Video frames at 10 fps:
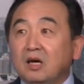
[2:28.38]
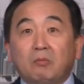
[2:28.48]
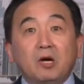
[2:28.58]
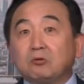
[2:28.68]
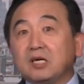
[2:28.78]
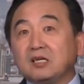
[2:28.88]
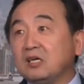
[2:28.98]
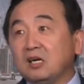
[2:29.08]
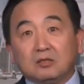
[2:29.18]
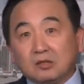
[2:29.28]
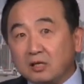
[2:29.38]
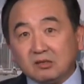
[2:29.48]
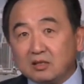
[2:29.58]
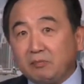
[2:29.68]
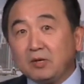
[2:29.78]
没有任何他
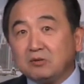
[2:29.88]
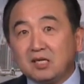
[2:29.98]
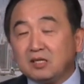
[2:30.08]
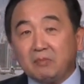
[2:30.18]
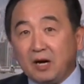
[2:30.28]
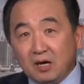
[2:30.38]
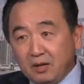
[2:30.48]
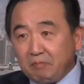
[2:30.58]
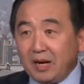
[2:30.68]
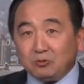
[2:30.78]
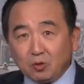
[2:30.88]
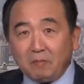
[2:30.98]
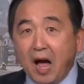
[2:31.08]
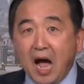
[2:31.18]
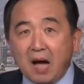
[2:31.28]
他没有任何的拍桌
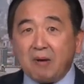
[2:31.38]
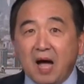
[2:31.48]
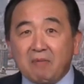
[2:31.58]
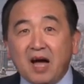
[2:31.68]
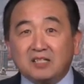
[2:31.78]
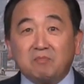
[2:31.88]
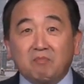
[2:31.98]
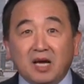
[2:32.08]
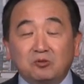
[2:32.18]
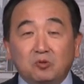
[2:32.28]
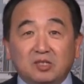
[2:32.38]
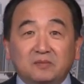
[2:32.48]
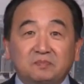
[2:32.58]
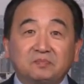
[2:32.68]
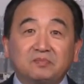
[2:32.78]
啪啪啪这么拍桌子。
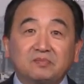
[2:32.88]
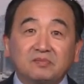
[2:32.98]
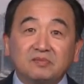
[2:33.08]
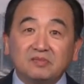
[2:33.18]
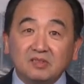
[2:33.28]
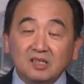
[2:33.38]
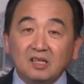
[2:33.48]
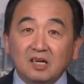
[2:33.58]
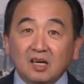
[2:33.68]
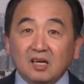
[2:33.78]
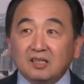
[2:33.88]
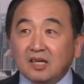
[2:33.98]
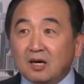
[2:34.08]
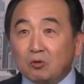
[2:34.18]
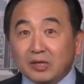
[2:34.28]

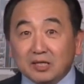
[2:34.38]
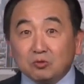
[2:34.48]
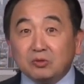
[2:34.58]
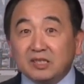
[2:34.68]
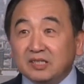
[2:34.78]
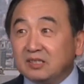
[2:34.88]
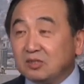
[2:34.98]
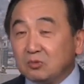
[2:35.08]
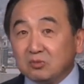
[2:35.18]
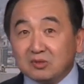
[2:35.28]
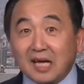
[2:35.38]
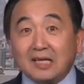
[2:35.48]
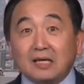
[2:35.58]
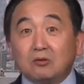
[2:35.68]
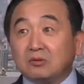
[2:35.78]
那会议主席就大
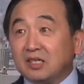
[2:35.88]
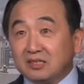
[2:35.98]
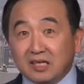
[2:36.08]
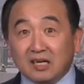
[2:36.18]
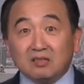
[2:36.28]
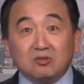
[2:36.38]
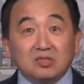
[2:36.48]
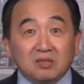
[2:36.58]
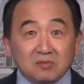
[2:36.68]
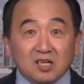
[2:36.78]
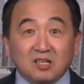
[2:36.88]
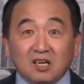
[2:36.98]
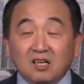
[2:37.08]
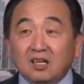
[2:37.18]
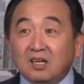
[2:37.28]
家就停下来，说什么事儿呢？